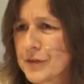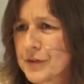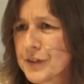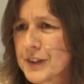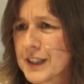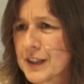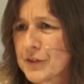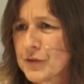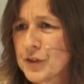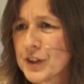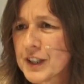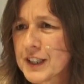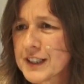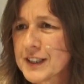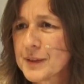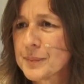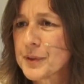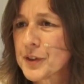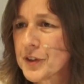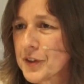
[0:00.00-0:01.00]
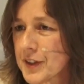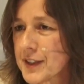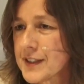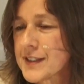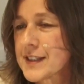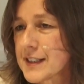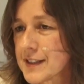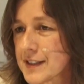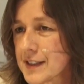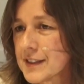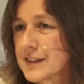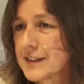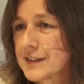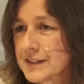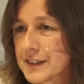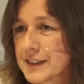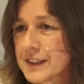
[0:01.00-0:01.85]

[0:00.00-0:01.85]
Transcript: fea, fuerte, pero es así.